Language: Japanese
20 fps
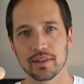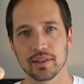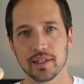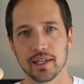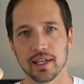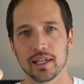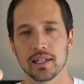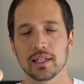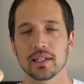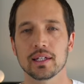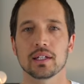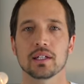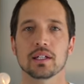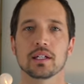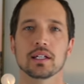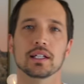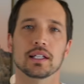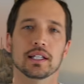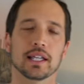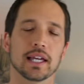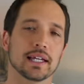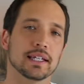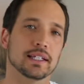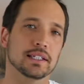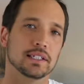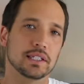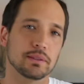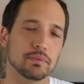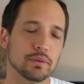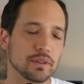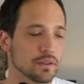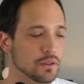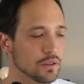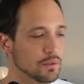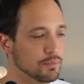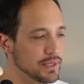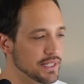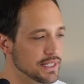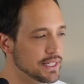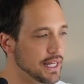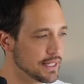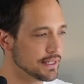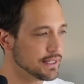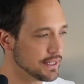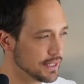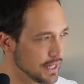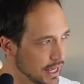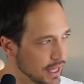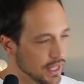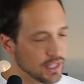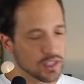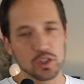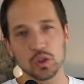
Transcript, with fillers: ねね、自分のビジネスで